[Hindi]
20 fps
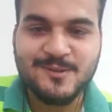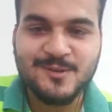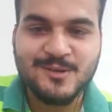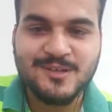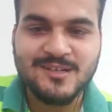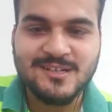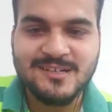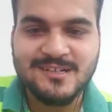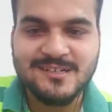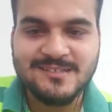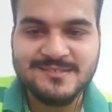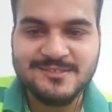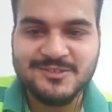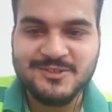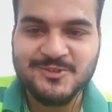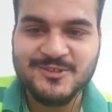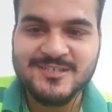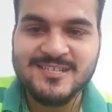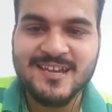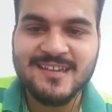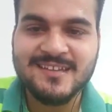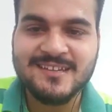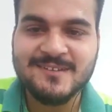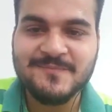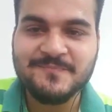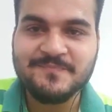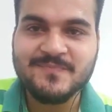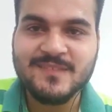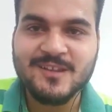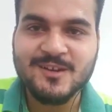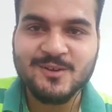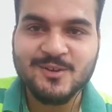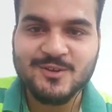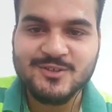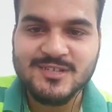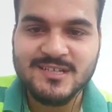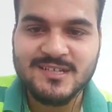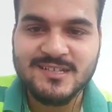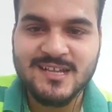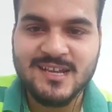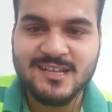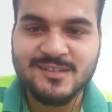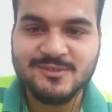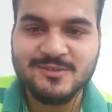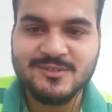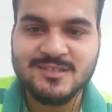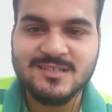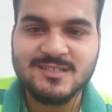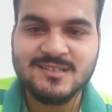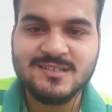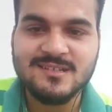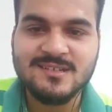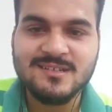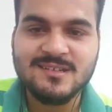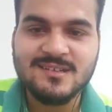तो धीरे धीरे सभी लोग जुड़ जाइए